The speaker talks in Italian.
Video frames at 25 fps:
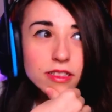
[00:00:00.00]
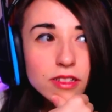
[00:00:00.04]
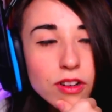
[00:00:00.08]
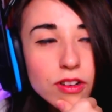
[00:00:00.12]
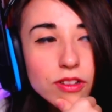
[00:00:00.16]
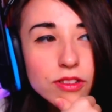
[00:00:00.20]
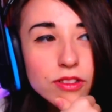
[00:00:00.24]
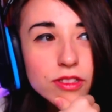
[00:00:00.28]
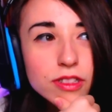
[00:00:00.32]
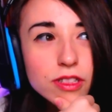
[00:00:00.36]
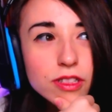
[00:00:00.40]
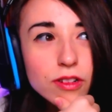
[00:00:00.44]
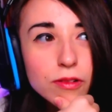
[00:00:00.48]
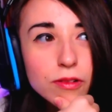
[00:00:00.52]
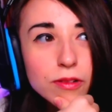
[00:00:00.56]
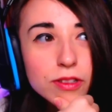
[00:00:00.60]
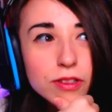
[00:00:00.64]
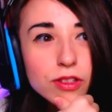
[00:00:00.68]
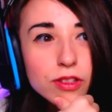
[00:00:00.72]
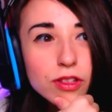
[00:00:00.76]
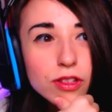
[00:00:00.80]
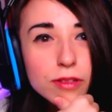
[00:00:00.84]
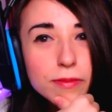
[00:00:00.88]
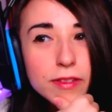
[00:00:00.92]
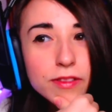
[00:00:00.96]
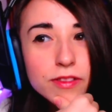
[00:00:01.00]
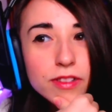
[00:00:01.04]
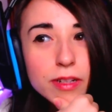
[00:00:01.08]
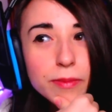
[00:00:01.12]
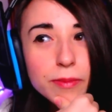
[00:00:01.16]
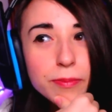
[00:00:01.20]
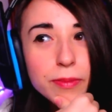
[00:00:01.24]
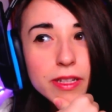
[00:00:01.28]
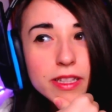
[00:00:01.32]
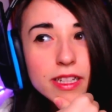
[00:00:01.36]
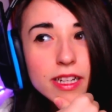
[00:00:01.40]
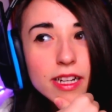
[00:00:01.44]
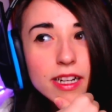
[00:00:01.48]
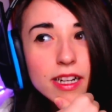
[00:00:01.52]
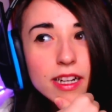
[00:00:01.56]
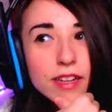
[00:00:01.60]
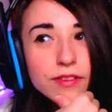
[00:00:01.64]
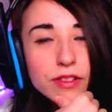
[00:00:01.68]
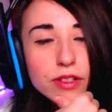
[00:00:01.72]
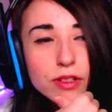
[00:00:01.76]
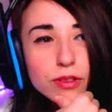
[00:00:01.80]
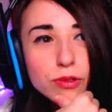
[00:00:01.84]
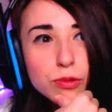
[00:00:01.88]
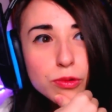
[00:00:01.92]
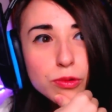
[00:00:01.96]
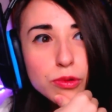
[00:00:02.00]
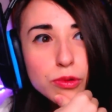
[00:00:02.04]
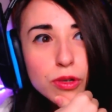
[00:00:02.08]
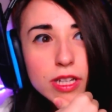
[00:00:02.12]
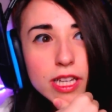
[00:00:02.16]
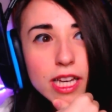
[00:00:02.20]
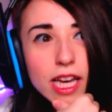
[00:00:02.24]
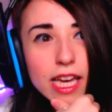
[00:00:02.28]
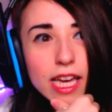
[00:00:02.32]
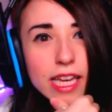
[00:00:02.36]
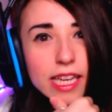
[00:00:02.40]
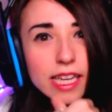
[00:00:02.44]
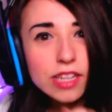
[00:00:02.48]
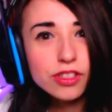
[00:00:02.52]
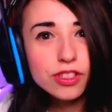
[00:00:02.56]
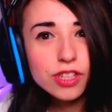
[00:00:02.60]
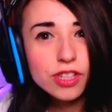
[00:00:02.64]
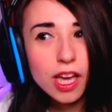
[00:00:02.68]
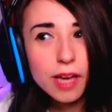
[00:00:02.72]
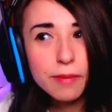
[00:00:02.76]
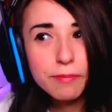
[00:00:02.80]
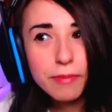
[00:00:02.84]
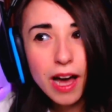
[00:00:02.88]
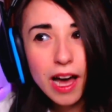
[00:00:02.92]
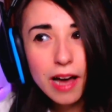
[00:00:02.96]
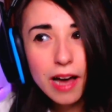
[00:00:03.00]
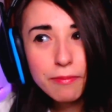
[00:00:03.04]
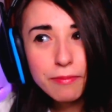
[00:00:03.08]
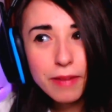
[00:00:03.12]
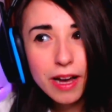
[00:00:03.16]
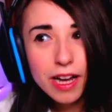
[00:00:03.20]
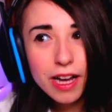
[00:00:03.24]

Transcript: oddio, questo non mi vuole prendere al lavoro. Tutto ok? Che c'è? Mamma,